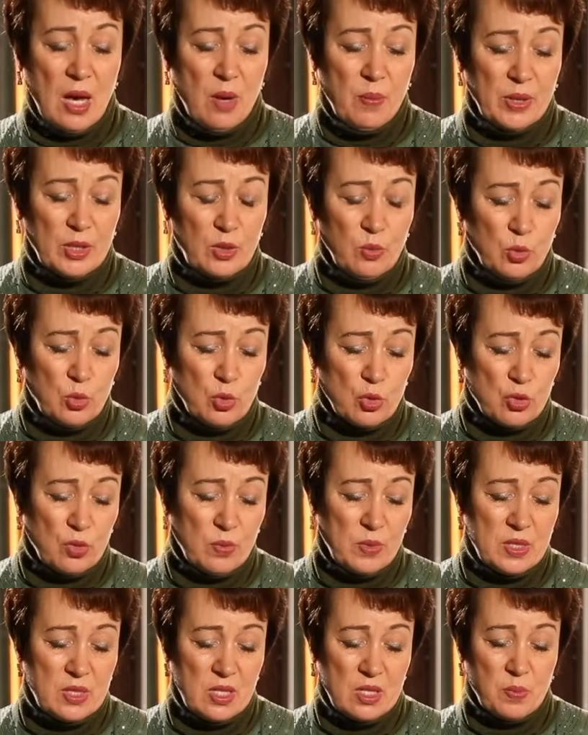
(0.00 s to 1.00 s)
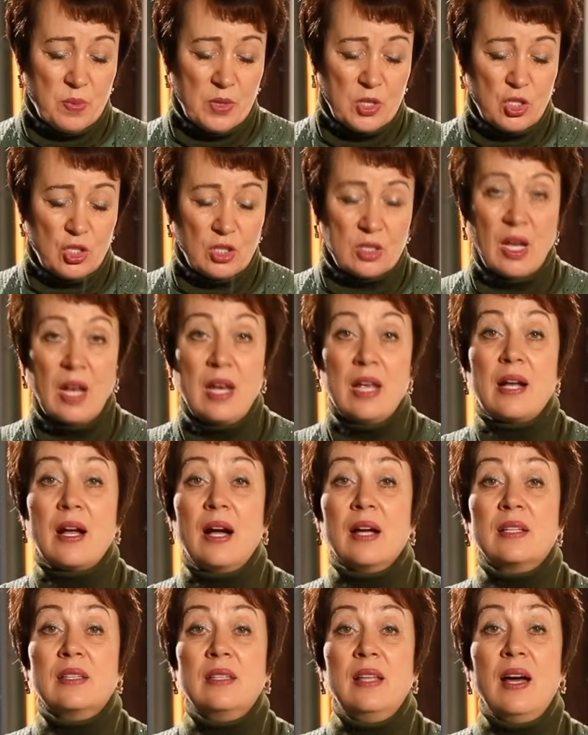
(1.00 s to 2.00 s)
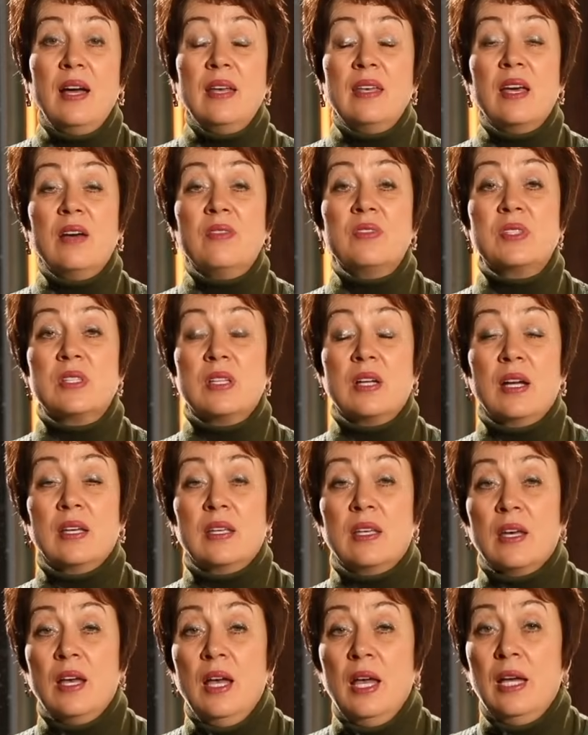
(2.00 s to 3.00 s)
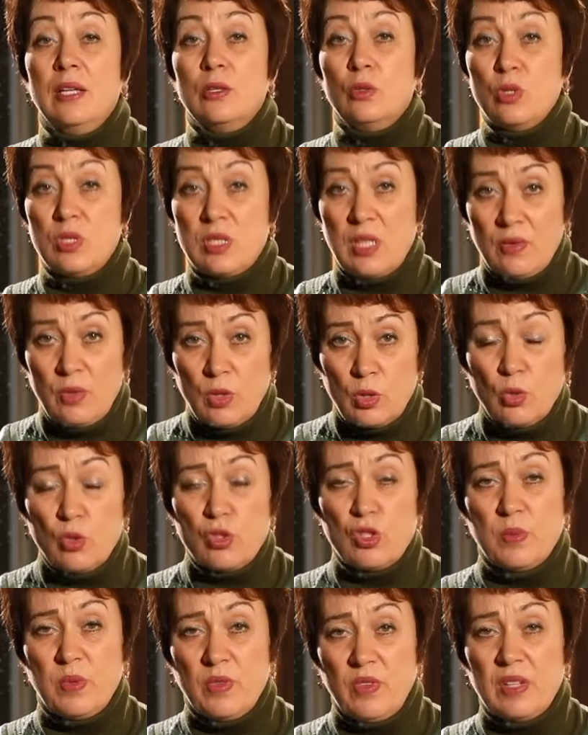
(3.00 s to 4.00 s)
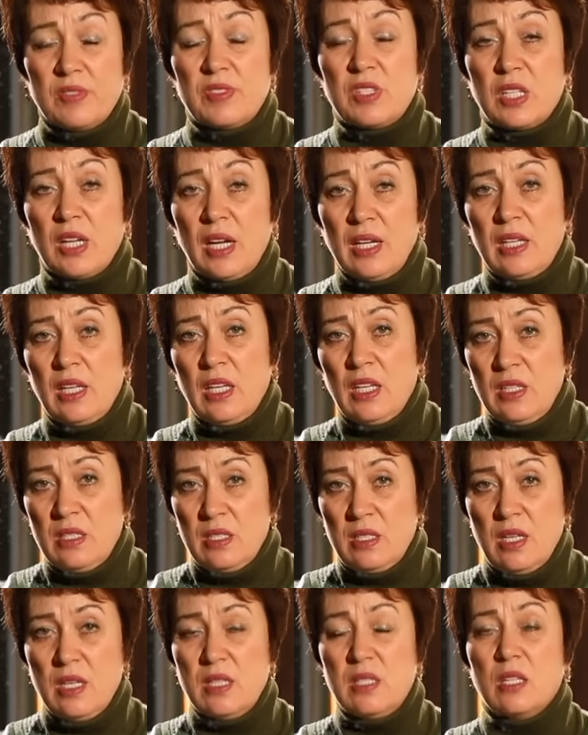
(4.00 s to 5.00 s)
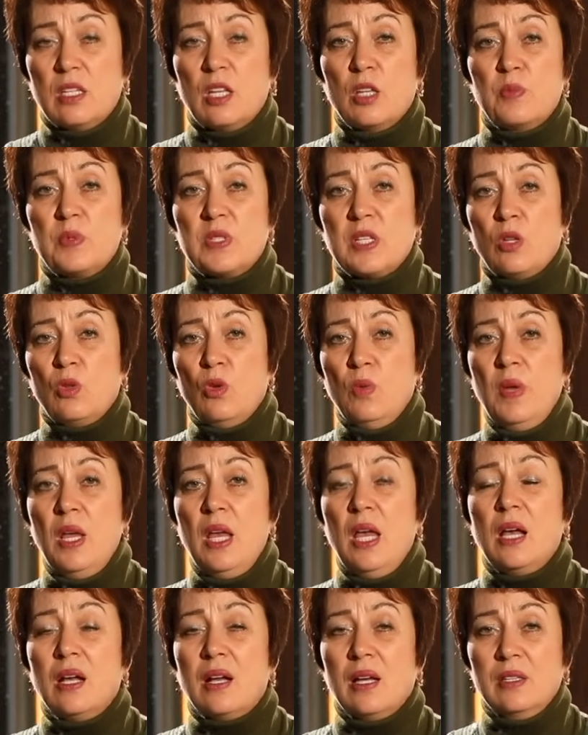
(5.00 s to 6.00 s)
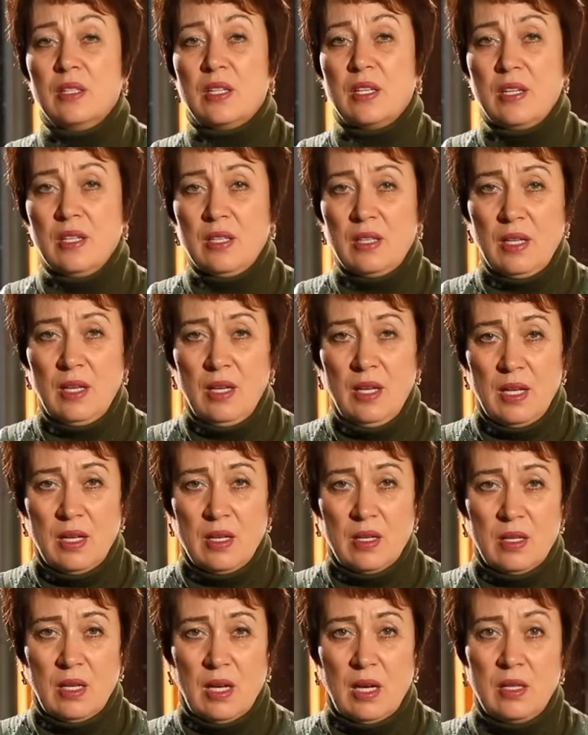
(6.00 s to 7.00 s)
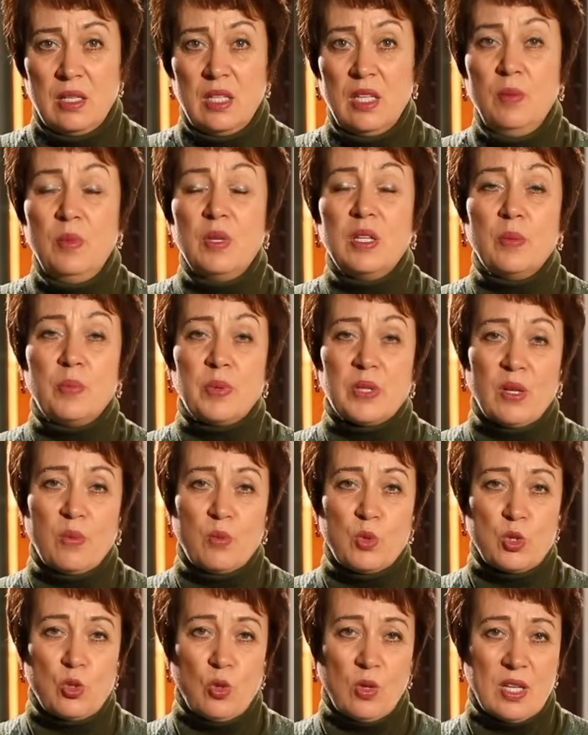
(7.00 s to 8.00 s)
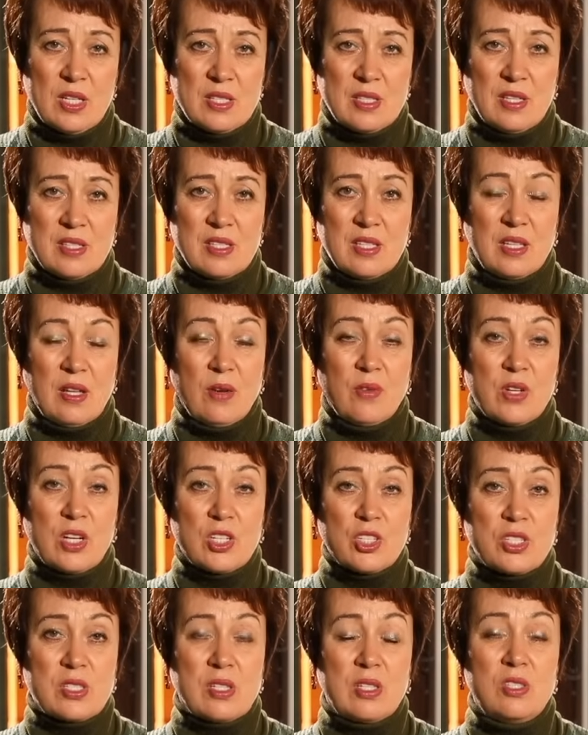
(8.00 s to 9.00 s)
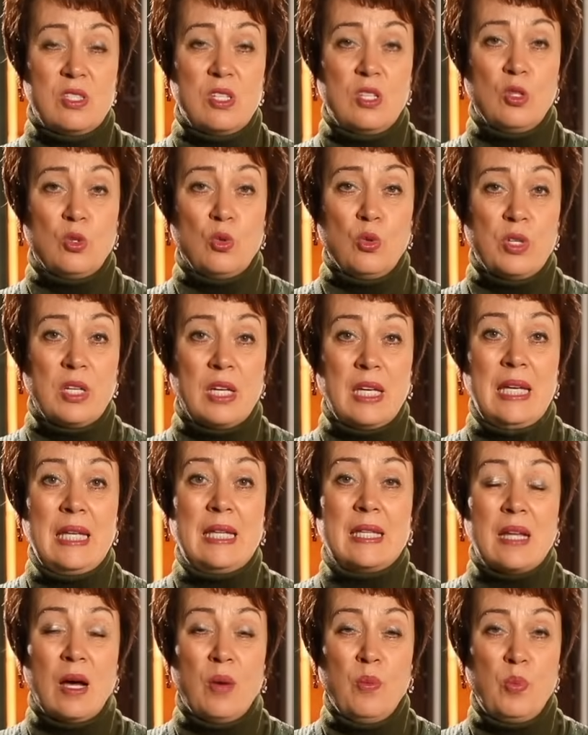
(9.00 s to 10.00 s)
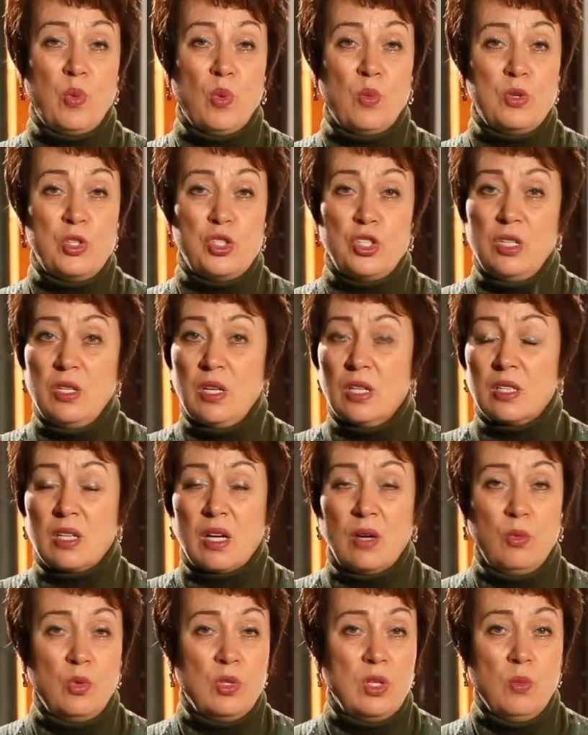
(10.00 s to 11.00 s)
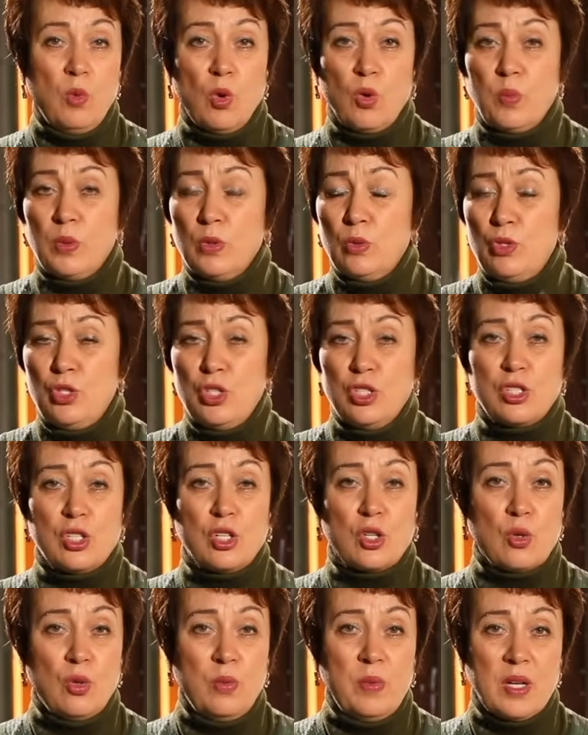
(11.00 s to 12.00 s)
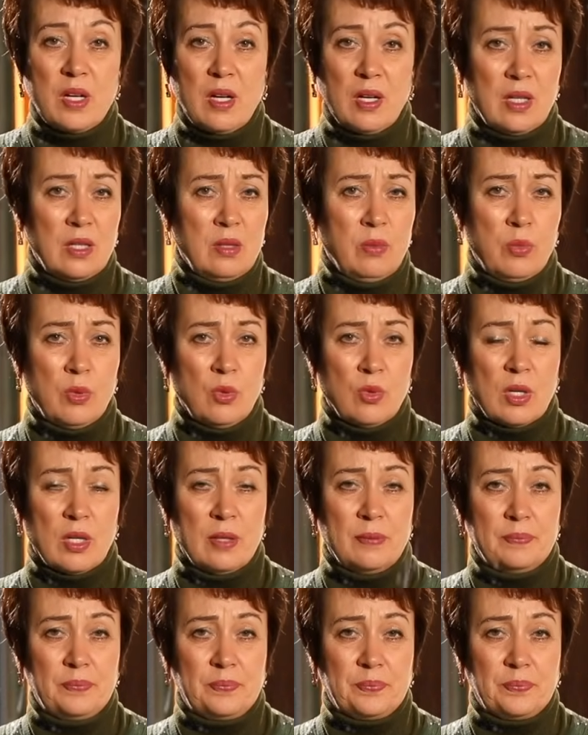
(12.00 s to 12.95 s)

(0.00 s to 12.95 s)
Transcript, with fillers: Поэтому то, что мы здесь прочитали, когда я в страхе. То есть Давид тоже бывал в страхе, и здесь этот псалом конкретно э, Именно потому, что оказался на вражеской территории, и там помощи ни от кого не мог получить, кроме как от Бога.